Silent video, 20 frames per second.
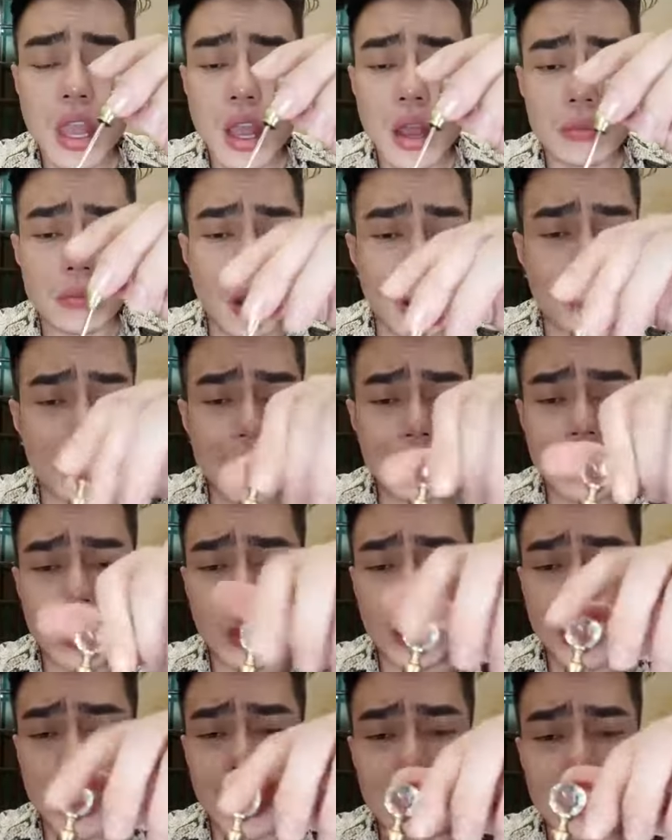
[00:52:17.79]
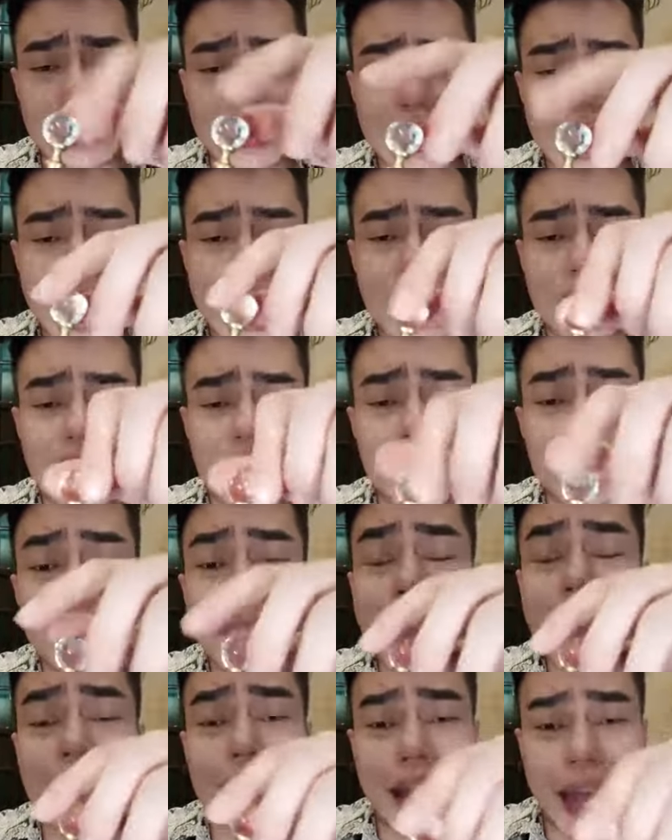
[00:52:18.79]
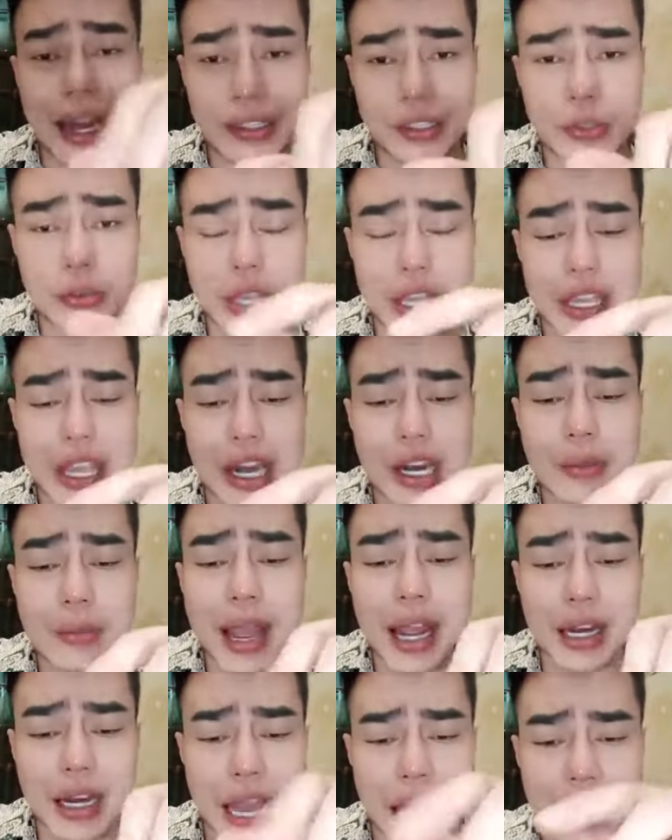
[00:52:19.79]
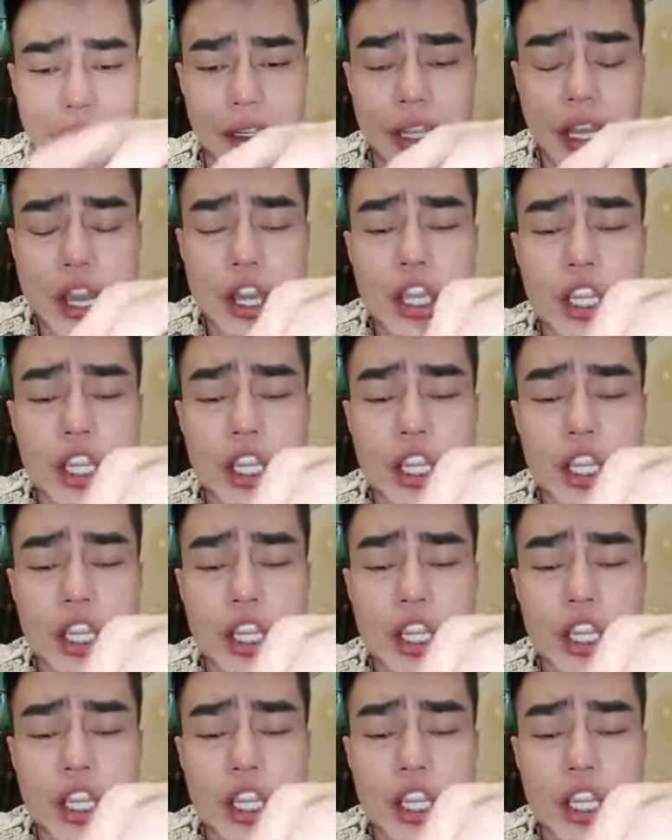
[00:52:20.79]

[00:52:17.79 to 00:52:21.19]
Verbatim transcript: một cái mùi nó rất là sang và nó mát lạnh như vậy nha nó mát lạnh